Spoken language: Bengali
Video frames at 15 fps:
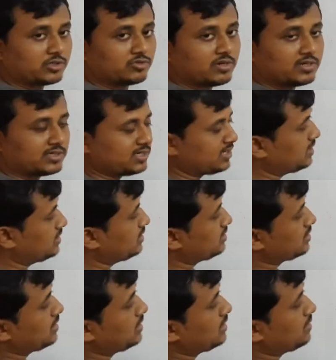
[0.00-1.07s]
একশো আশি ডিগ্রি
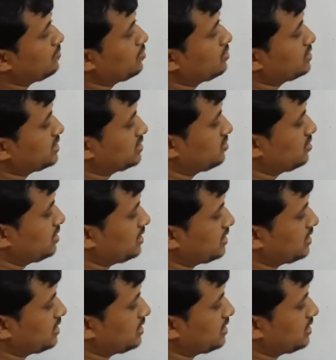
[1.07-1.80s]
তাহলে এটা পঞ্চাশ হলে